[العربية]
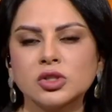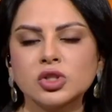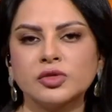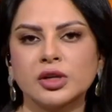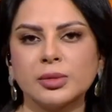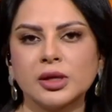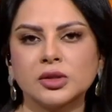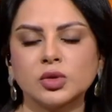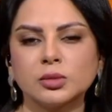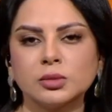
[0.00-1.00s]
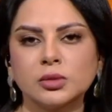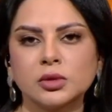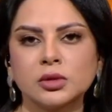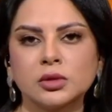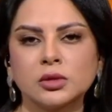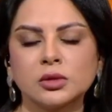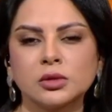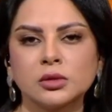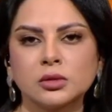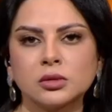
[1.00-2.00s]
ايش الفرق بيناتهم؟
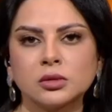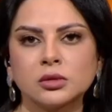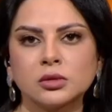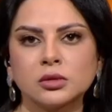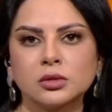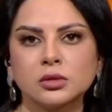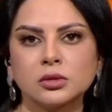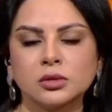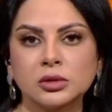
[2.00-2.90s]
بين